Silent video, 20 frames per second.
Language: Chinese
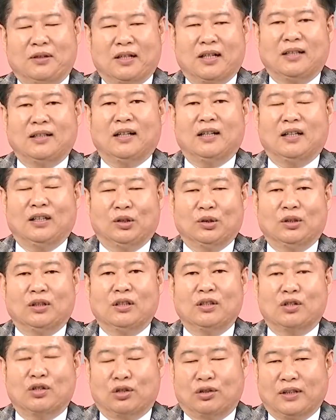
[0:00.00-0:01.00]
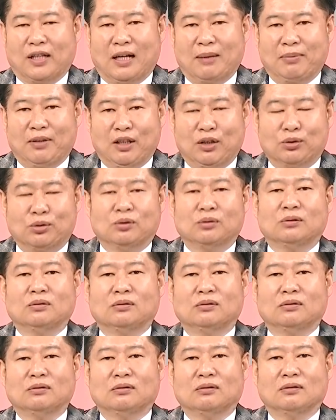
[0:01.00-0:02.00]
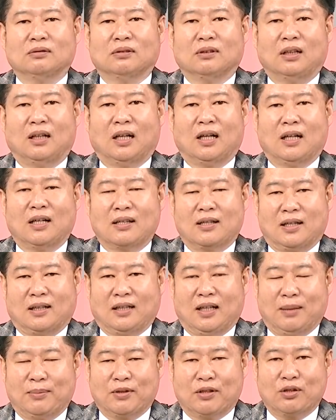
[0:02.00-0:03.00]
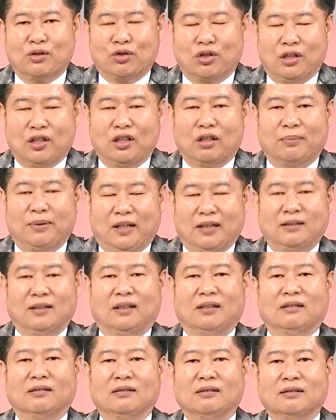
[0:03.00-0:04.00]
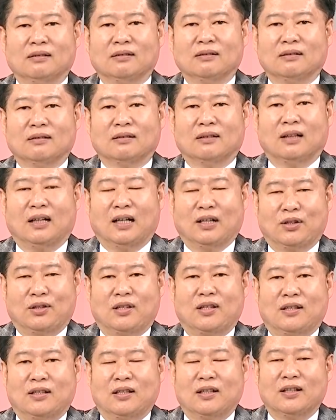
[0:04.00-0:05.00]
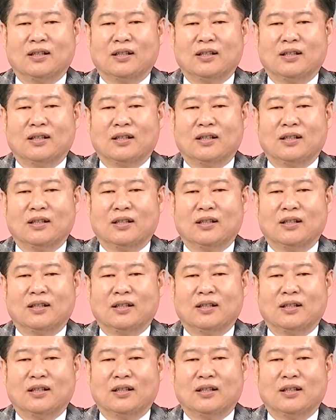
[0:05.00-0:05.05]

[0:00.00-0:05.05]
你会看到很多人丑态毕露，啊，上台不是吹牛骗人，啊，就是